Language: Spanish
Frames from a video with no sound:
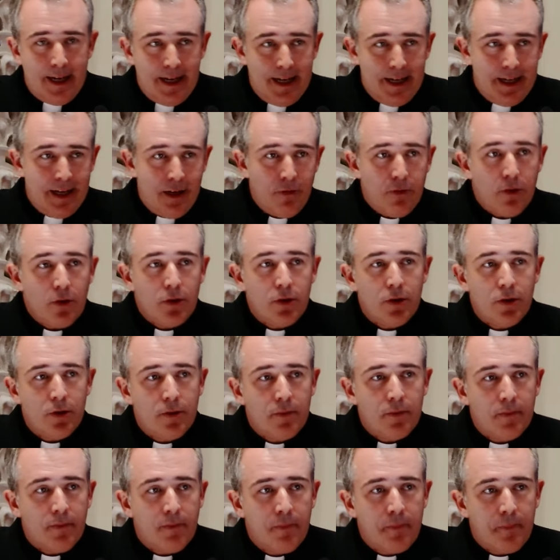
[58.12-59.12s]
En el
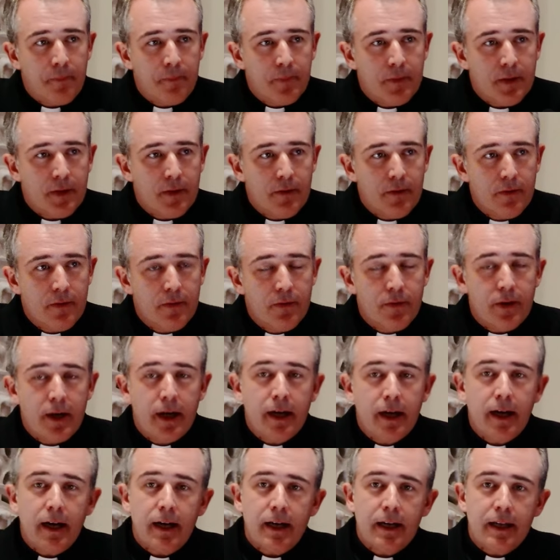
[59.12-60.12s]
fondo,
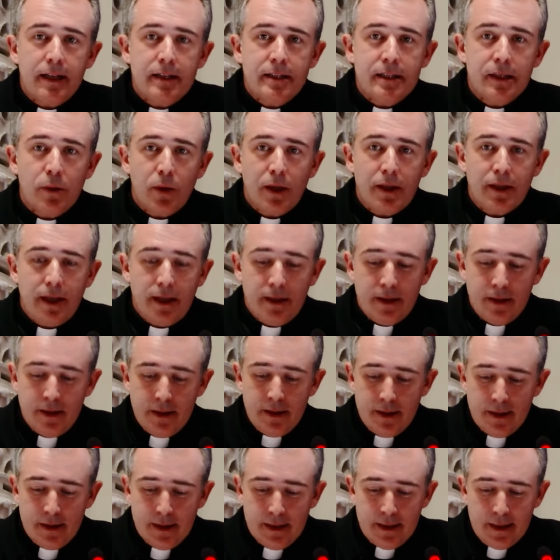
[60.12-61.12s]
frenar la desigualdad
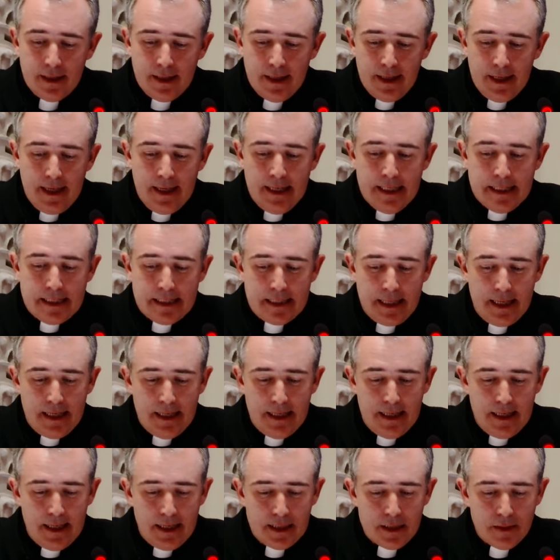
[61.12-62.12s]

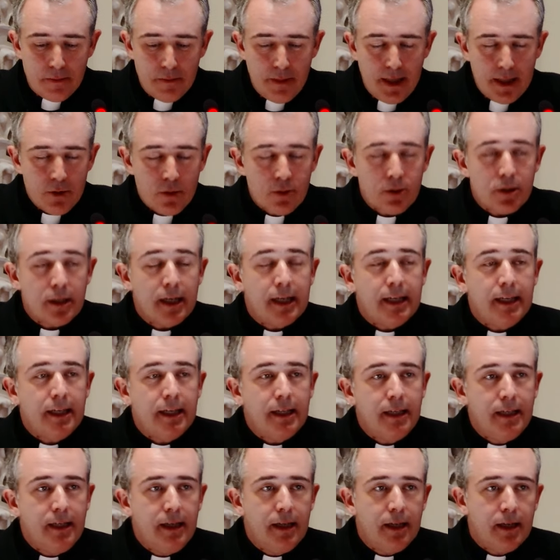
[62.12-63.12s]
está en las manos
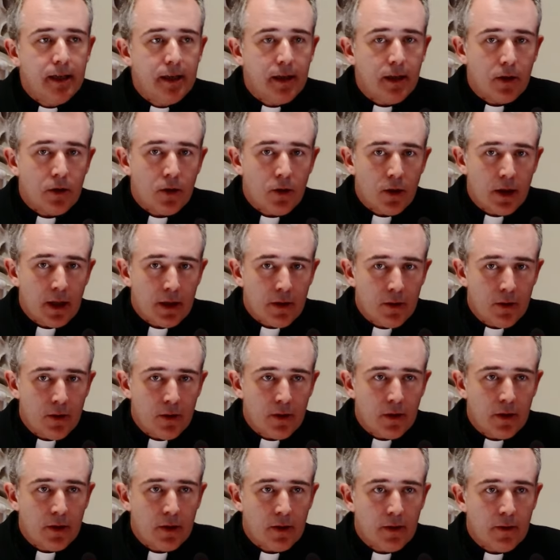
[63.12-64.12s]
y en el
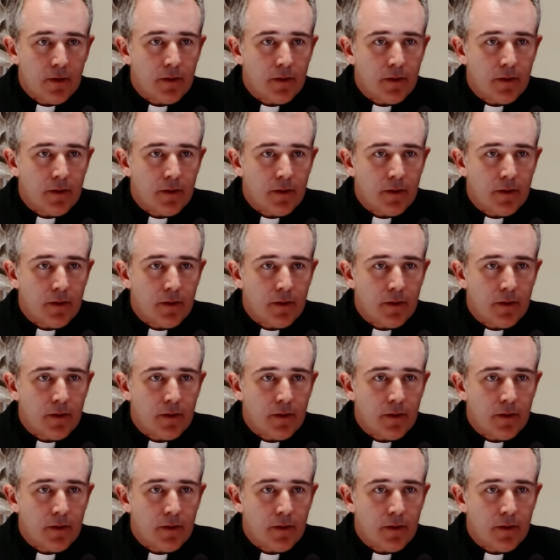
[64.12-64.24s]
corazón